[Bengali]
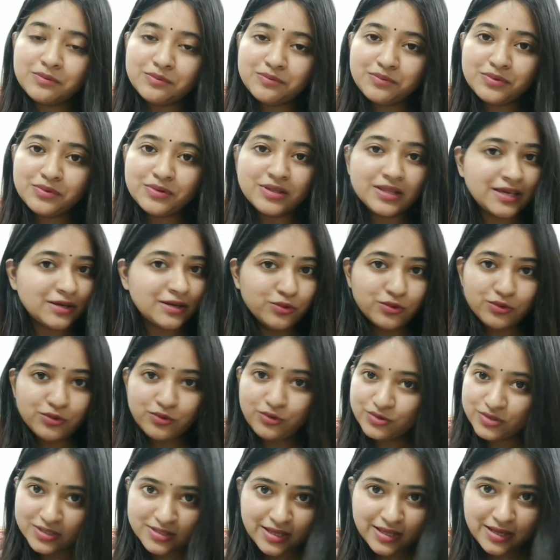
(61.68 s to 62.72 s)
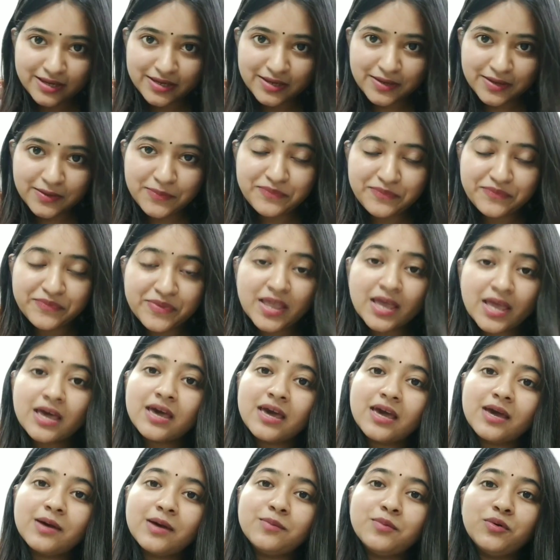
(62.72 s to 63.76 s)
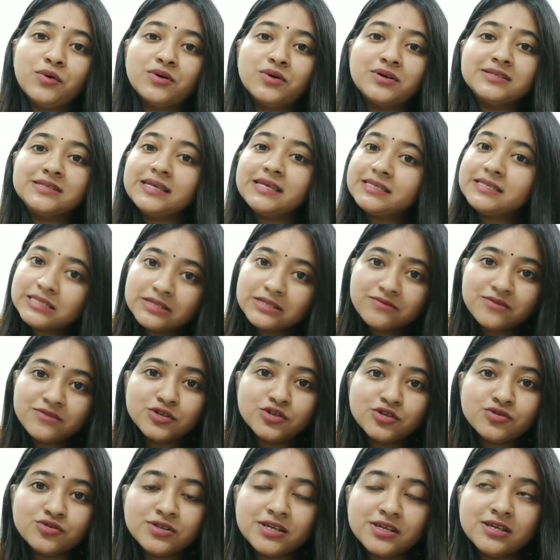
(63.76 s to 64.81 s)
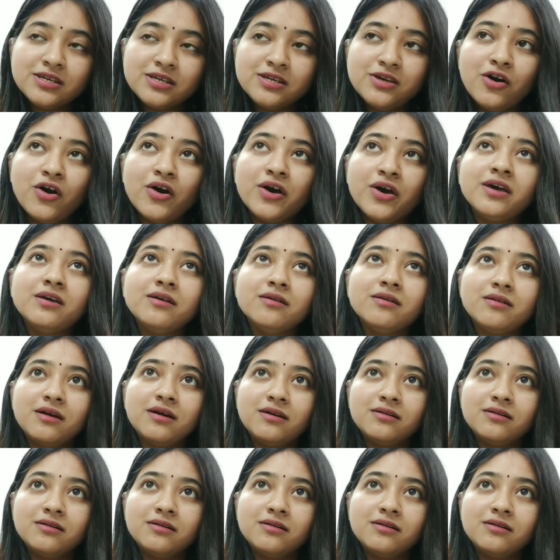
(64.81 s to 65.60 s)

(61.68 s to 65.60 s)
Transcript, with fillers: পিম্পল এগুলো হতে থাকে এবং সেন্সিটিভের জন্য কি হয়